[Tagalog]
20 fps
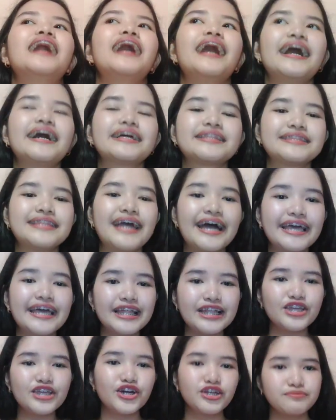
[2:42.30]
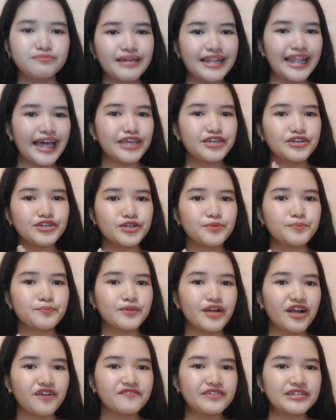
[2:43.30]
At dahil yon malayo yung
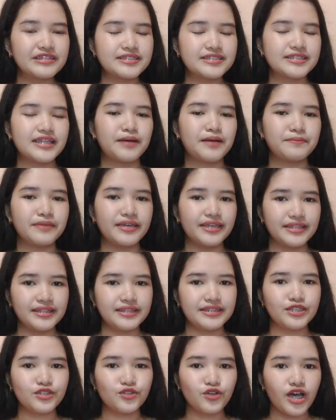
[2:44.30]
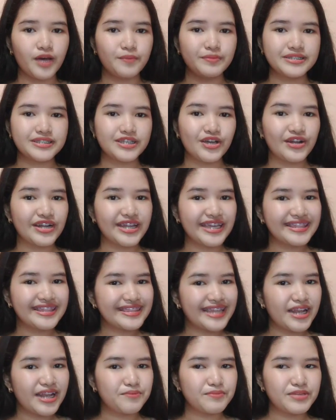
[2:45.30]
province namin, dito kami sa
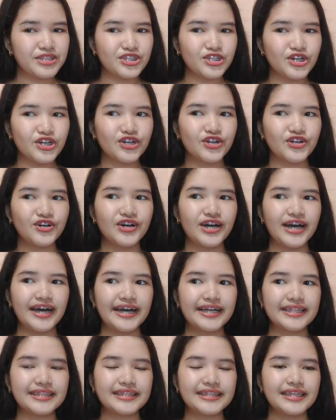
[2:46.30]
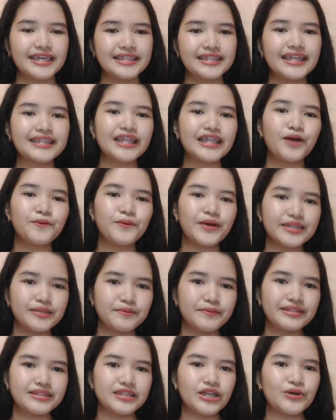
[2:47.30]
Oriental Mindoro at itatawag
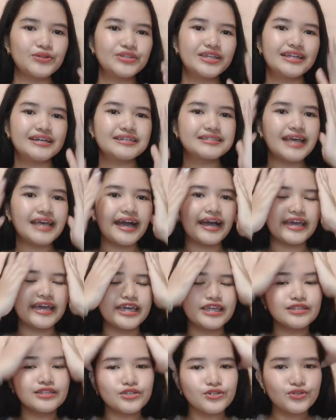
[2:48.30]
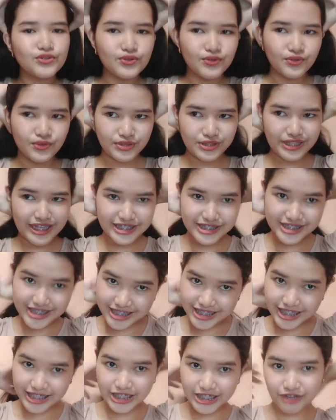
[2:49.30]
naman daw nila sa akin kung
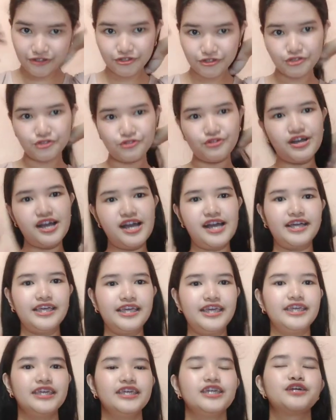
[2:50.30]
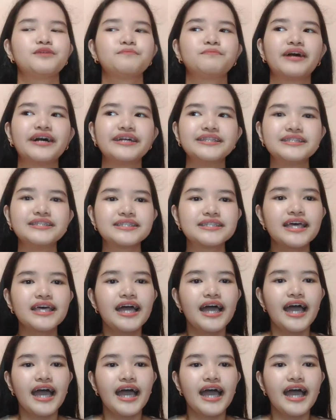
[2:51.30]
nandyan na daw yung aking earbuds.